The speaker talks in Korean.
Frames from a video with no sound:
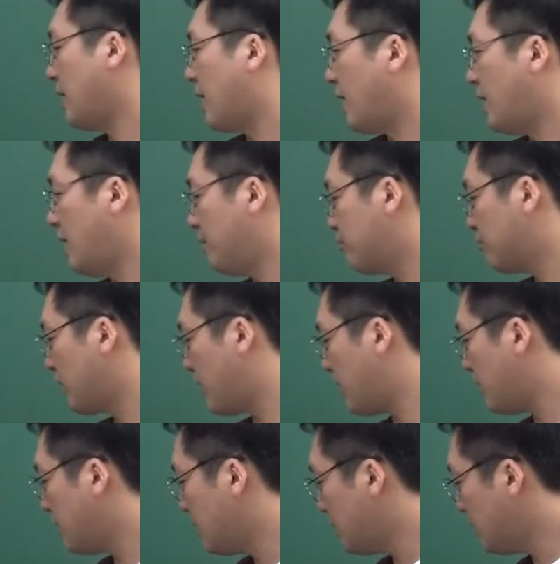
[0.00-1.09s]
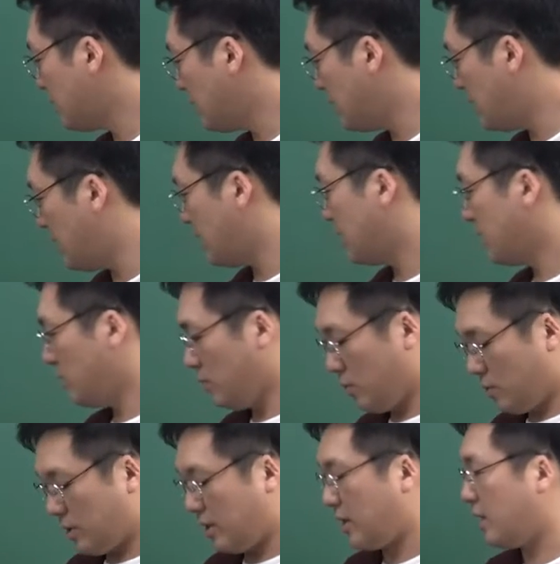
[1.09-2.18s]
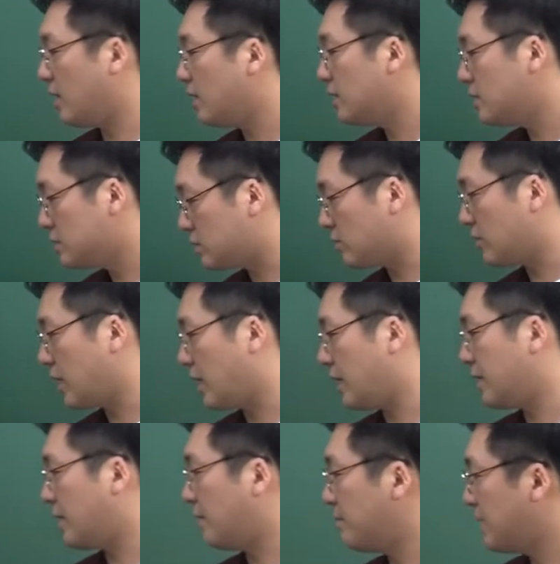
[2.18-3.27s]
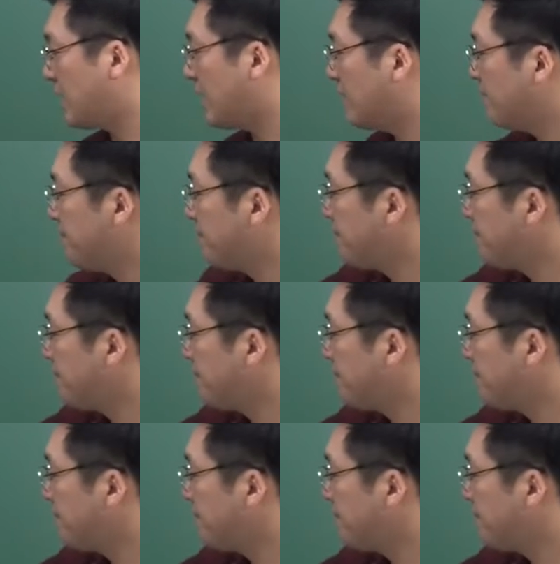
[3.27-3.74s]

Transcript: A분의 2 요렇게 정리가 가능합니다.